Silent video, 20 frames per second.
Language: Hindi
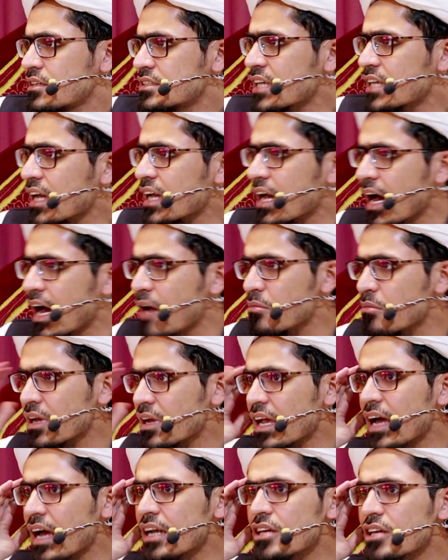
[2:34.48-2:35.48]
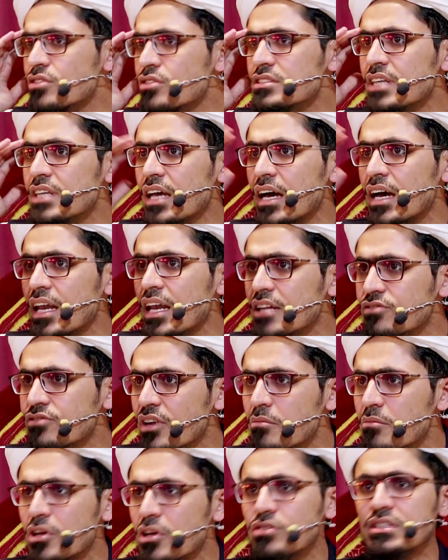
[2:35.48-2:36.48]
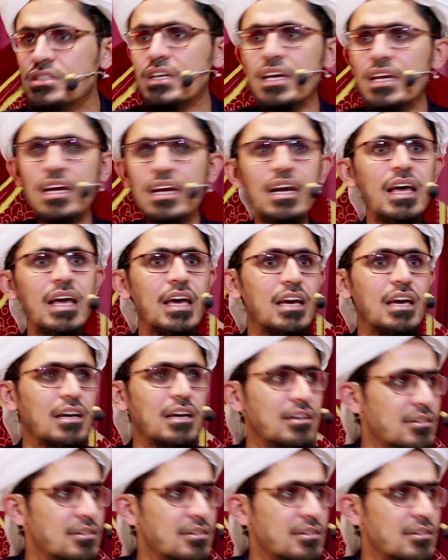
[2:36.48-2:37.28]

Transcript: ये खाम ख्यालियों से गलत फहमियों से निकलें